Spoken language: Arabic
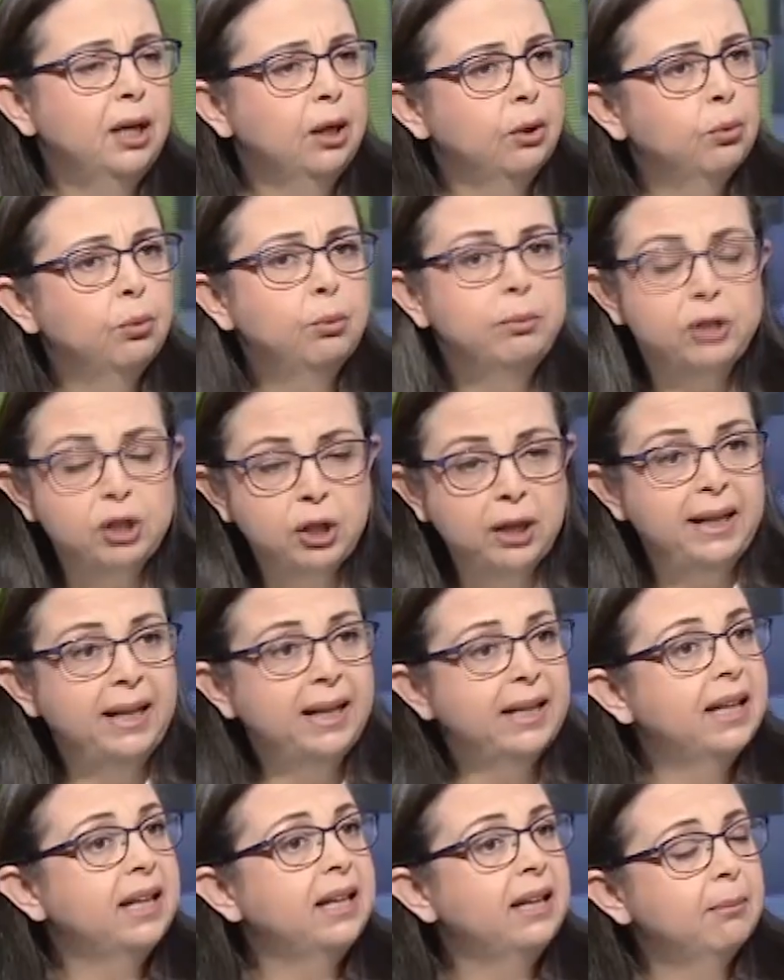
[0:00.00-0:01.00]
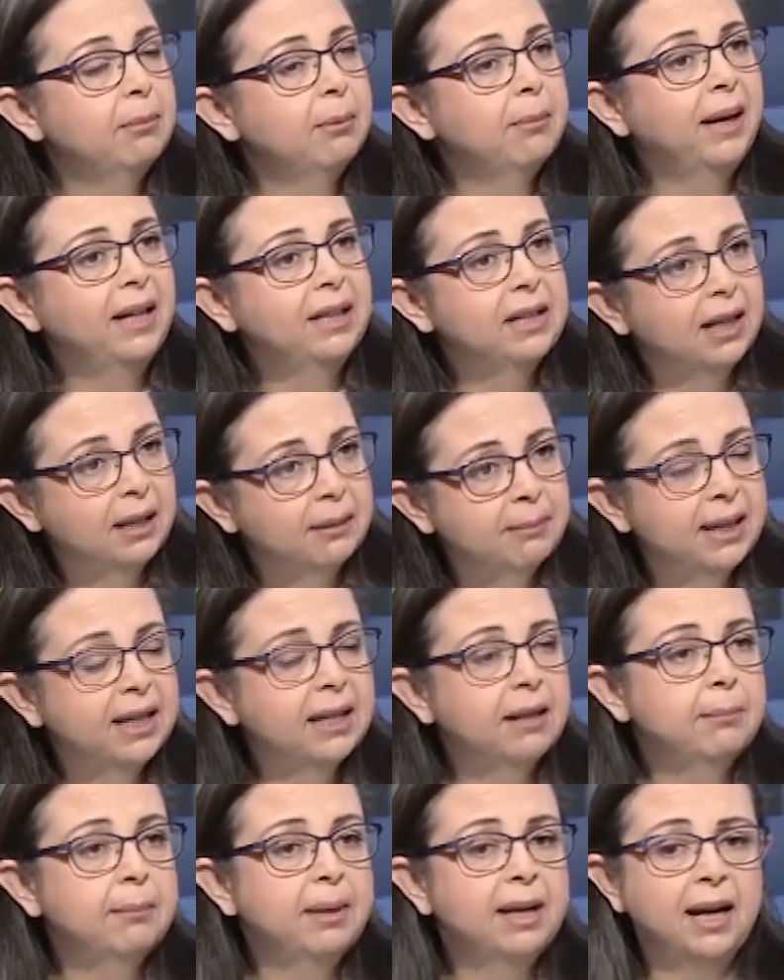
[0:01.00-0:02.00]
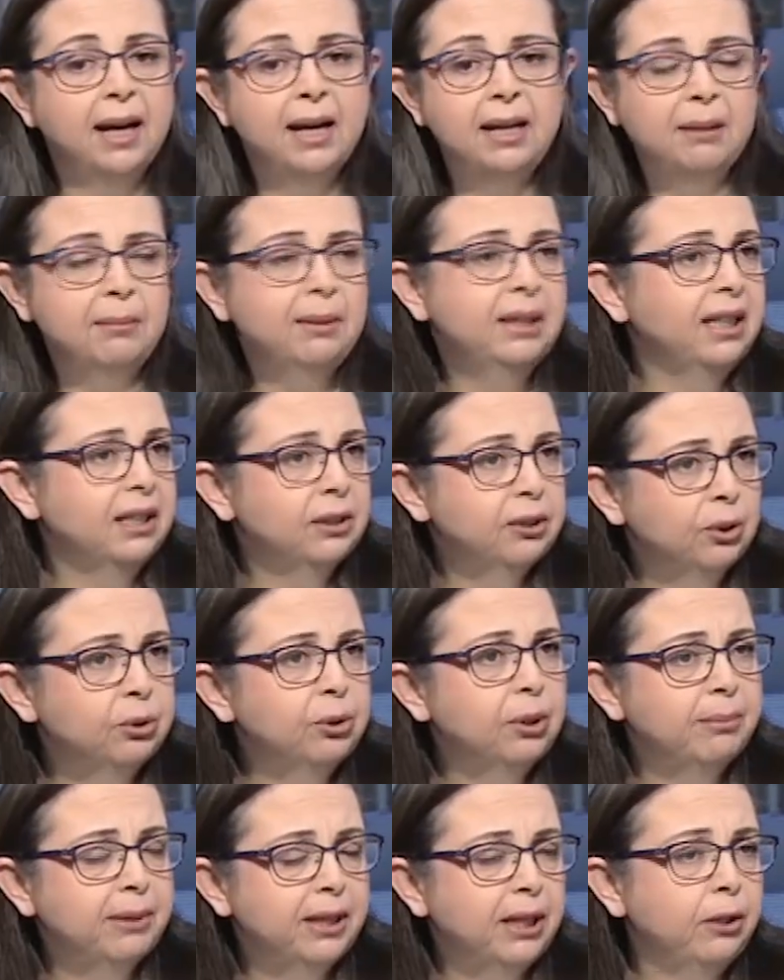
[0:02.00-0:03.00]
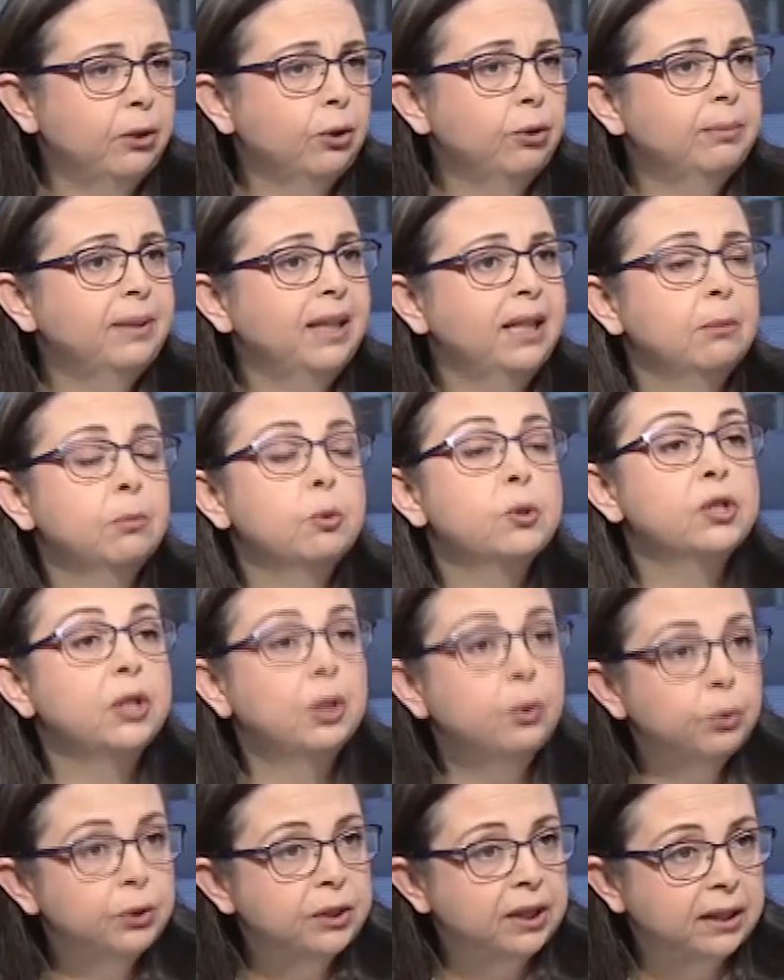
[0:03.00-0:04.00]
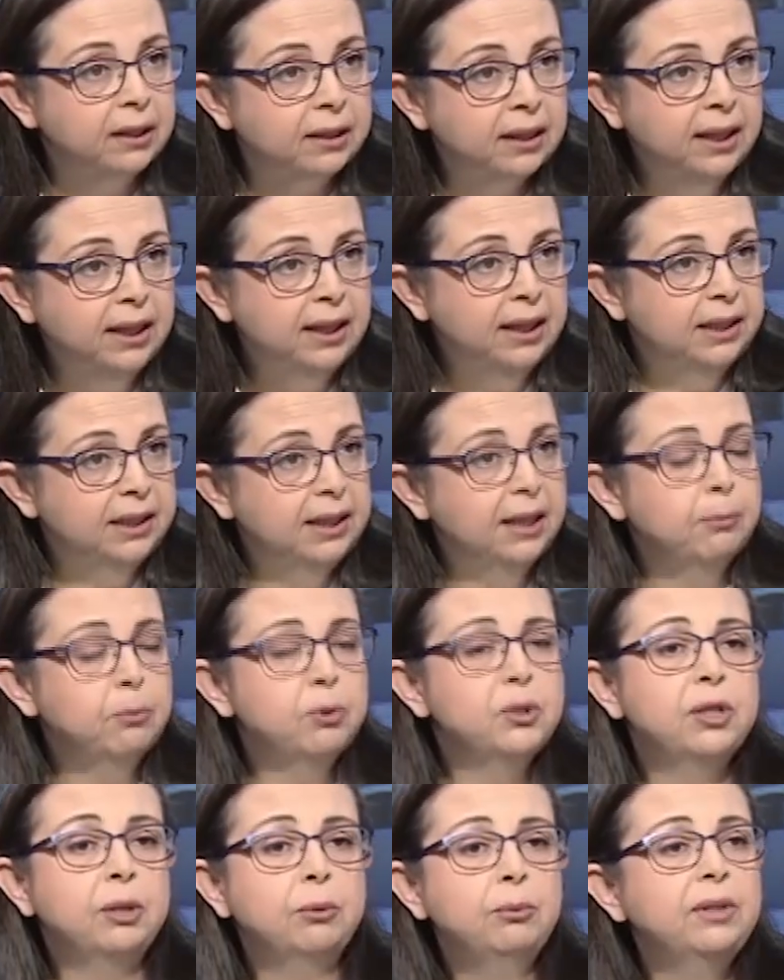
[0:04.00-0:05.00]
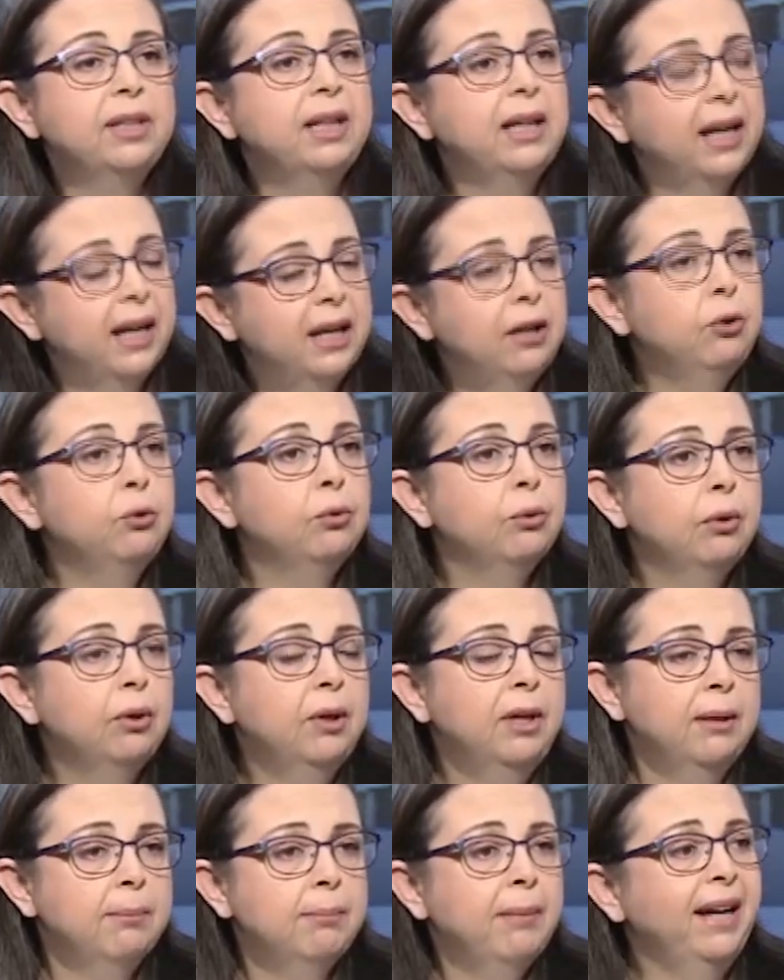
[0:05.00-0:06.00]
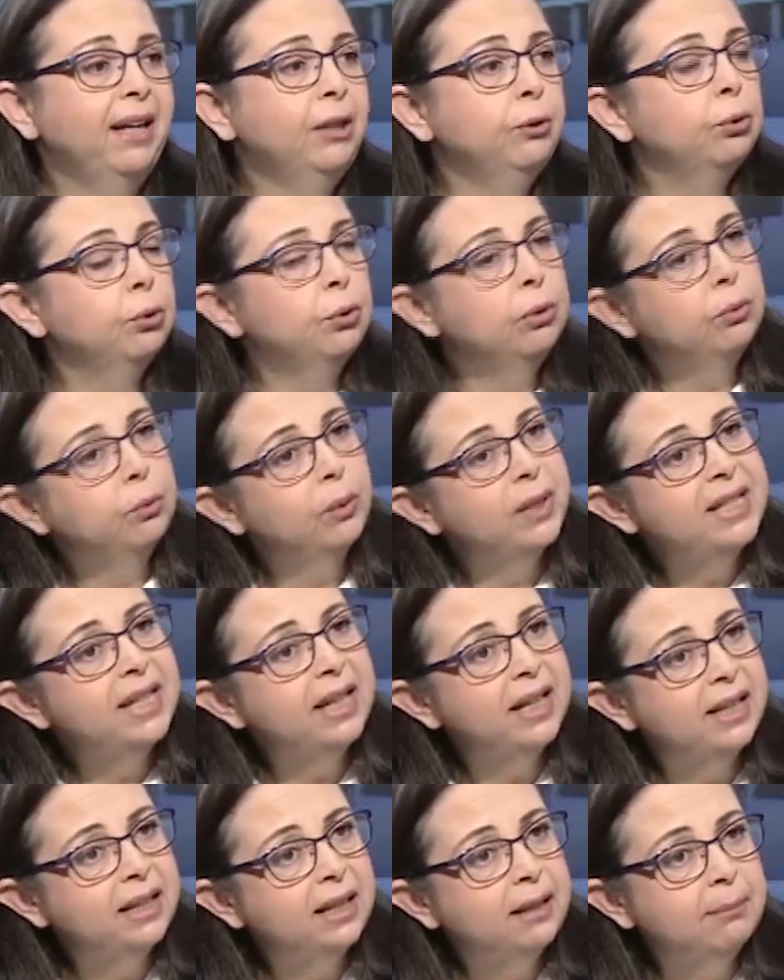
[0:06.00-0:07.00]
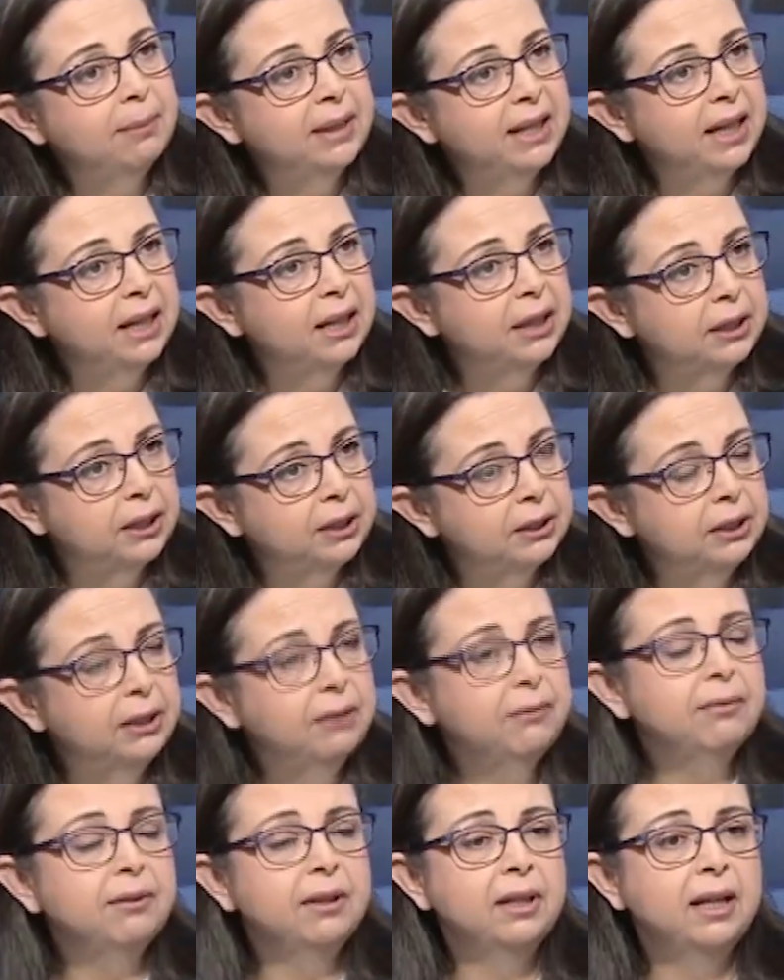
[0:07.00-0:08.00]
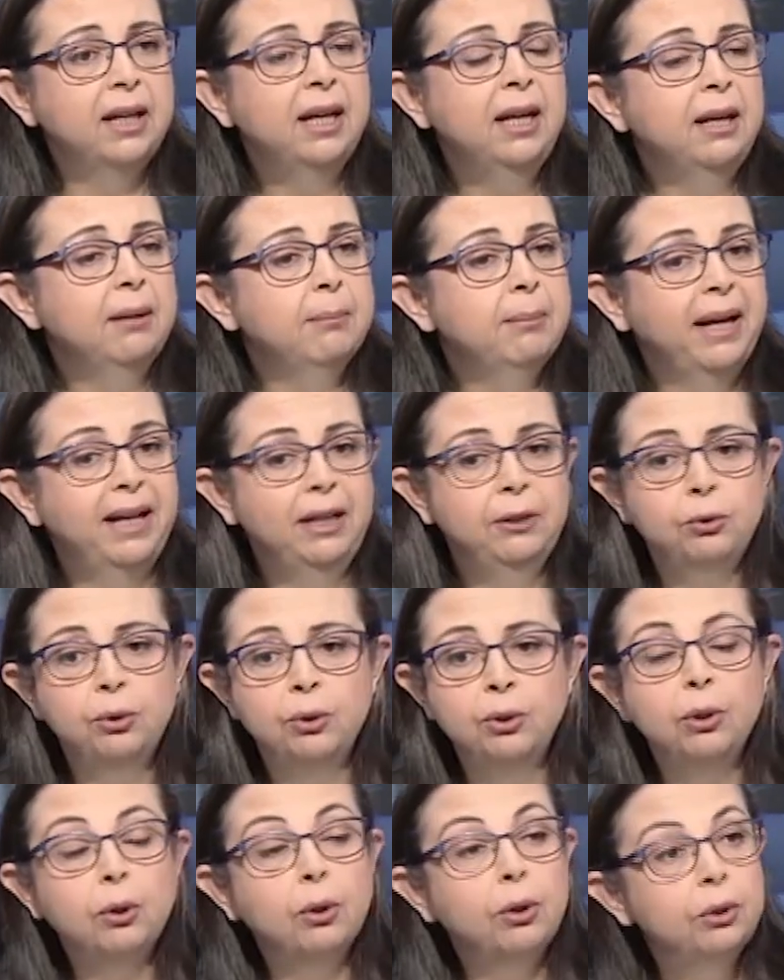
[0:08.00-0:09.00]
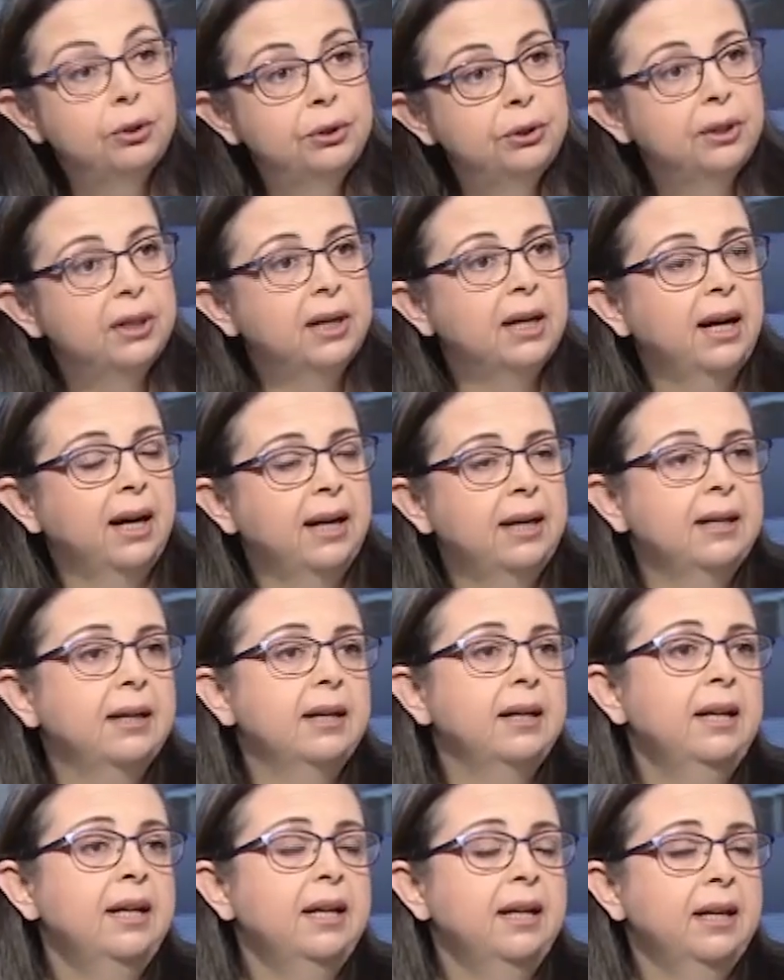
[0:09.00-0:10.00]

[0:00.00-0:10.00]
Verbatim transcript: ومشان هيك هي ببعض الأماكن بالعالم هي تعتبر اليوم داء مستوطن داء مستوطن لأنه ما عندهم وسائل المياه النظيفة ما عندهم القدرة على